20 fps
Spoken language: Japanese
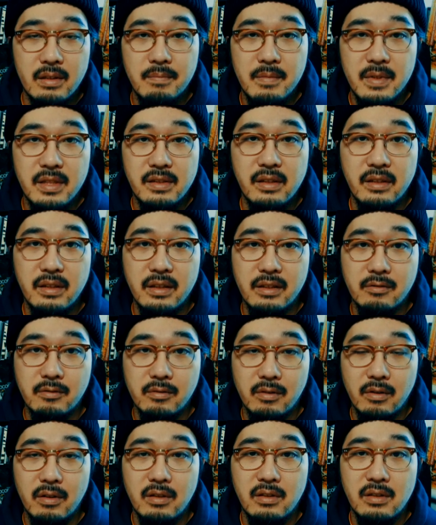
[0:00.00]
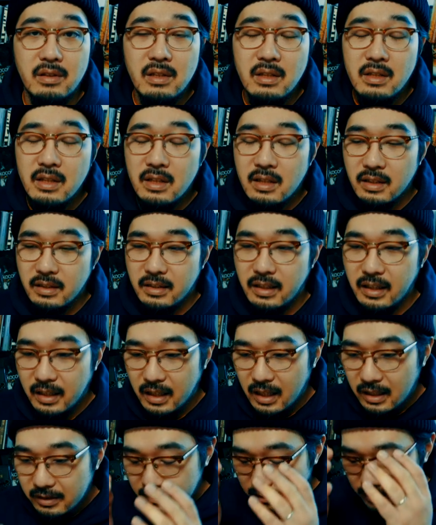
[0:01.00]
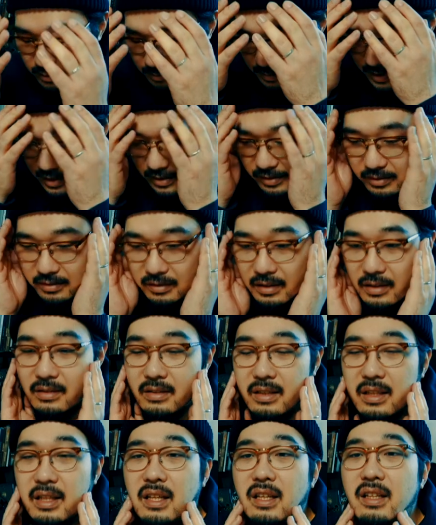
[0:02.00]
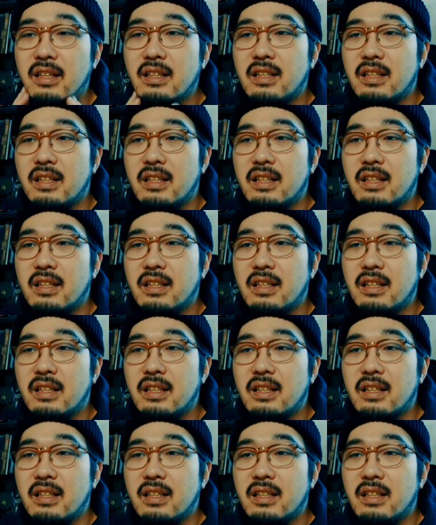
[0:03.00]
見せていくと。で、あの、マスクですね。